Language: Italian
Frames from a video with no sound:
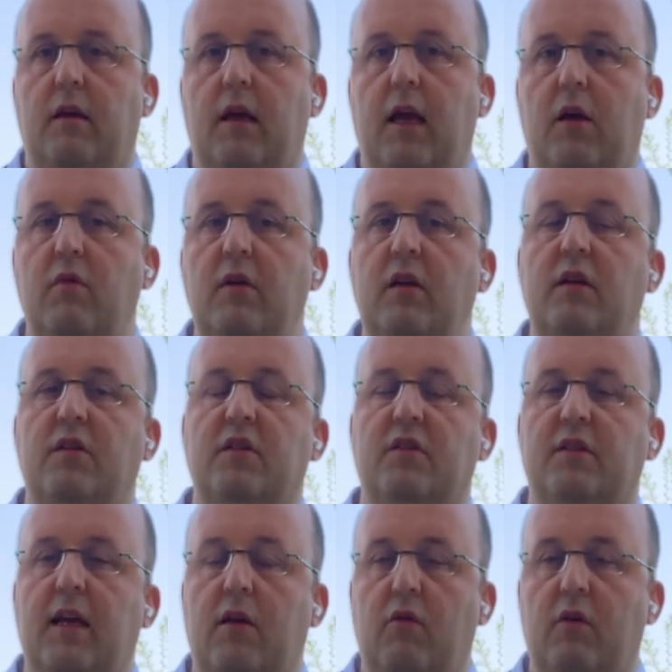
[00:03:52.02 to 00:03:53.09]
È quindi
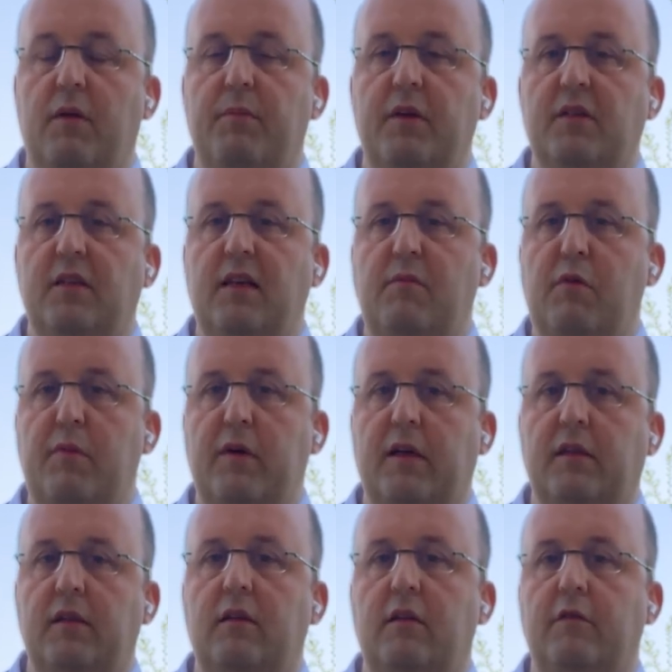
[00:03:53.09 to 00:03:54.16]
necessario ripensare la propria
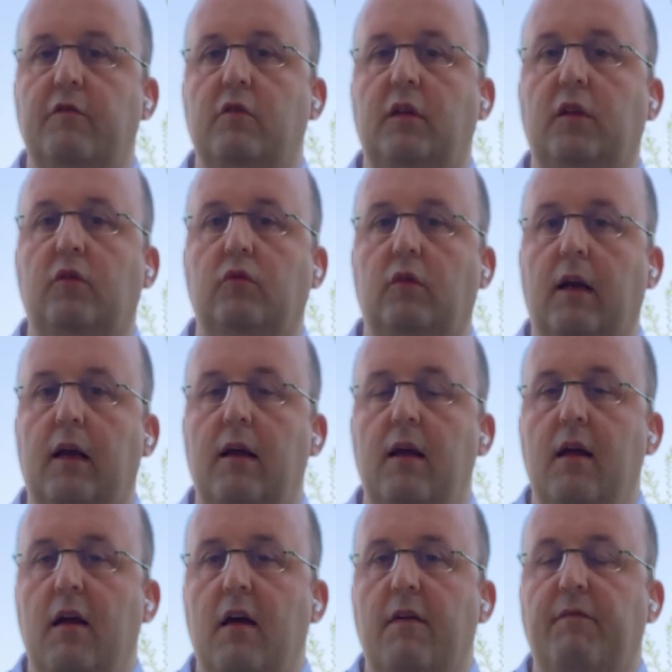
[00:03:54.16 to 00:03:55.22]
catena di fornitura,
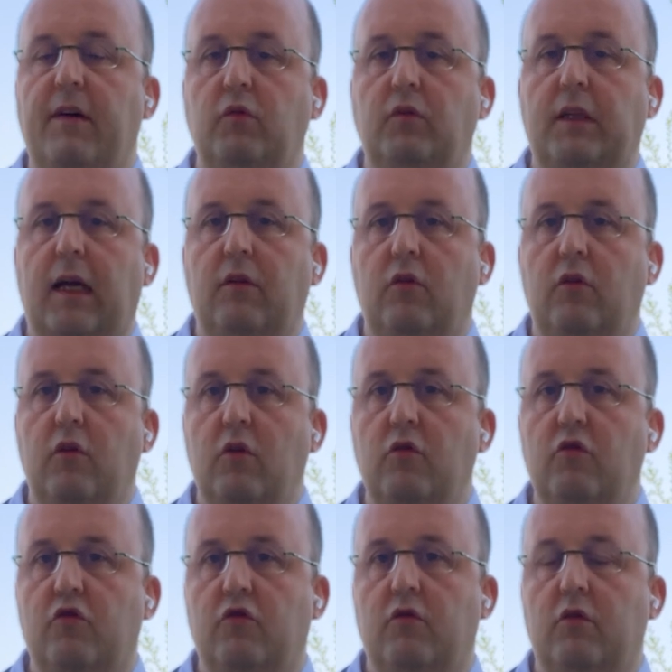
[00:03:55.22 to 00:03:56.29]
valutando non
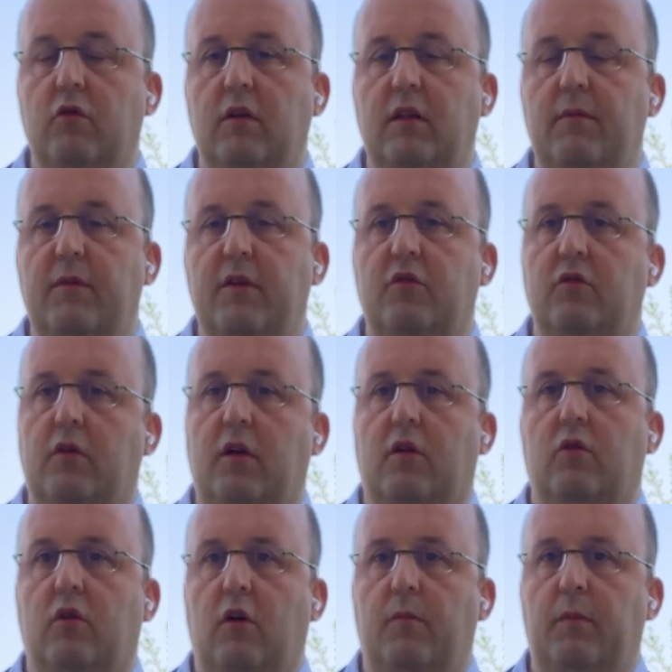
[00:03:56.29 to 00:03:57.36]
solo la dimensione
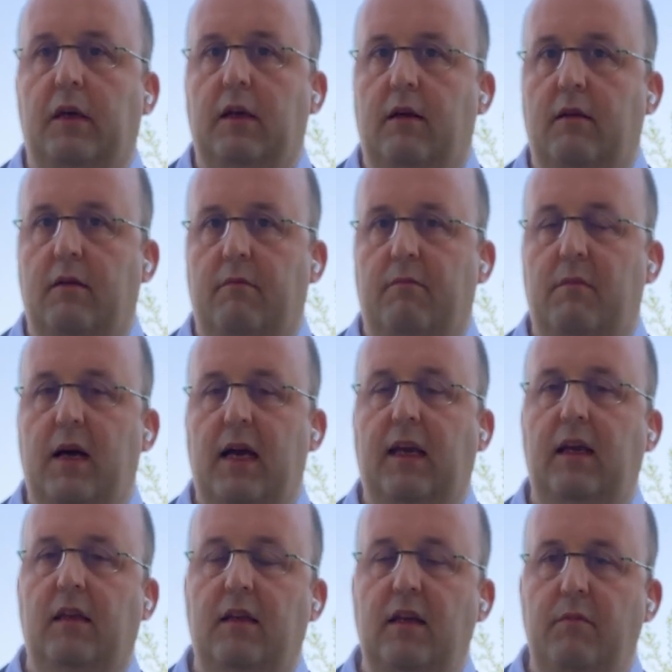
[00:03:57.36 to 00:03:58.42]
economica, ma
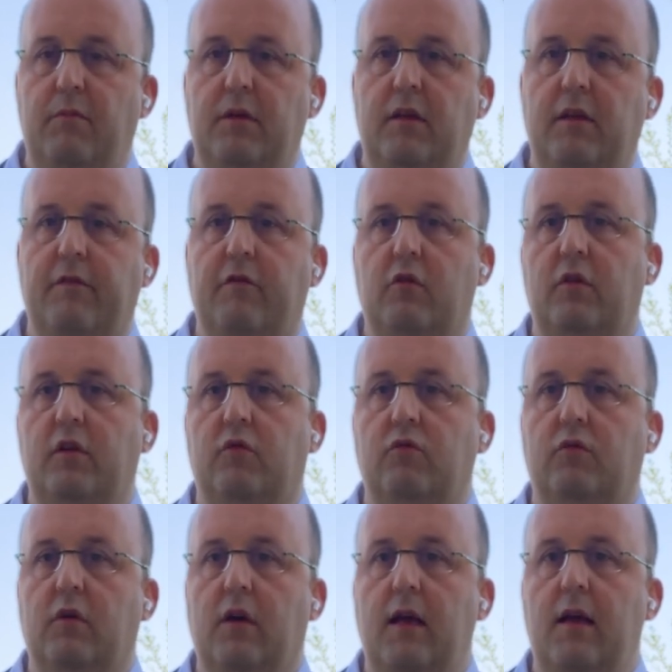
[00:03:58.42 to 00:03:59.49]
anche i tempi di
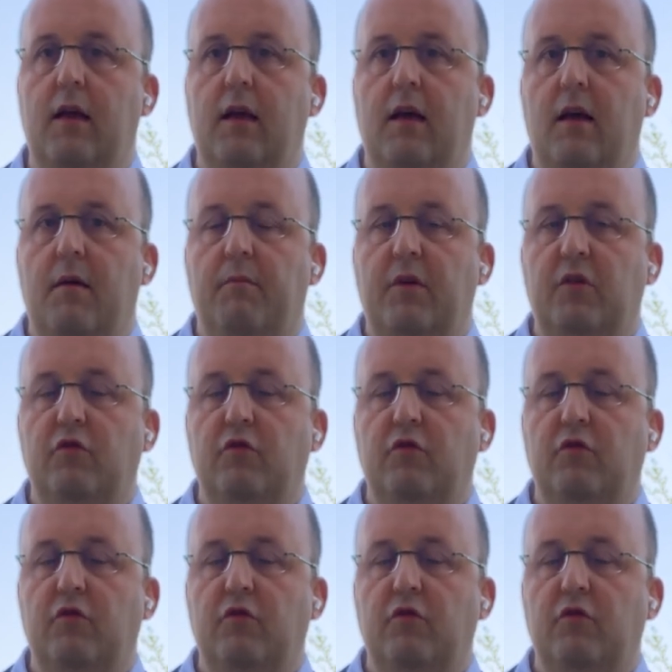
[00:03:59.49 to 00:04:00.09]
fornitura, ma